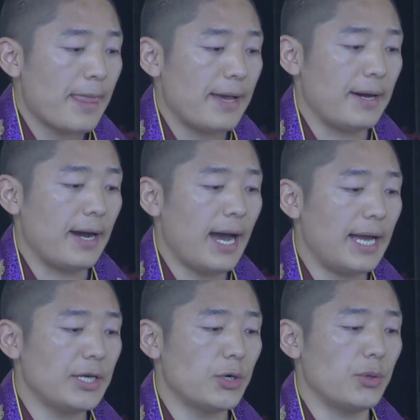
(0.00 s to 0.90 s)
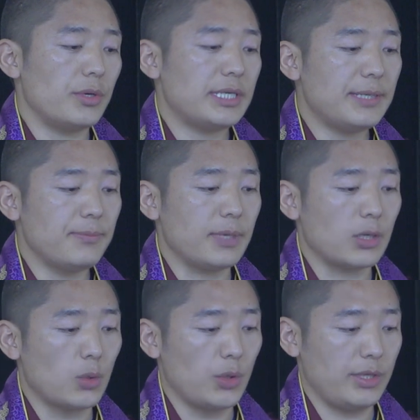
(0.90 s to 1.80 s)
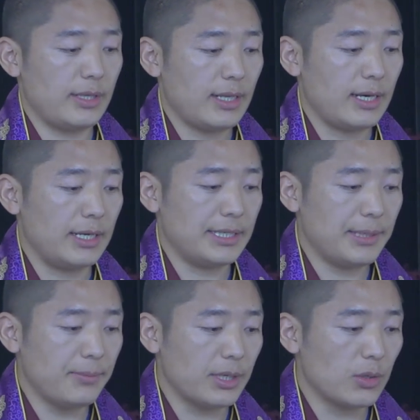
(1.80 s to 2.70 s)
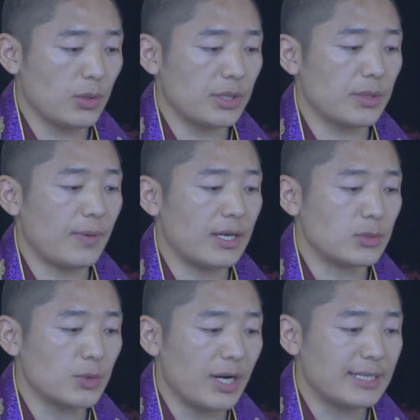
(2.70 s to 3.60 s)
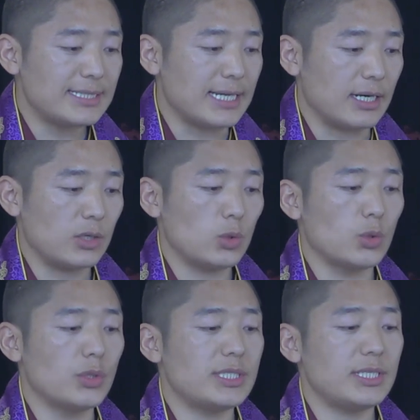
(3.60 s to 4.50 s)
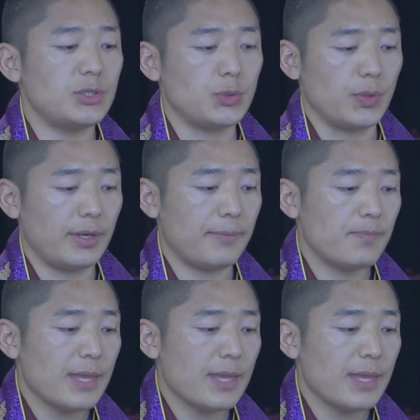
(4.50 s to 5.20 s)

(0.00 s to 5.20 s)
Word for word: 啊，还有印名论啊，印名论的话主要讲逻辑学，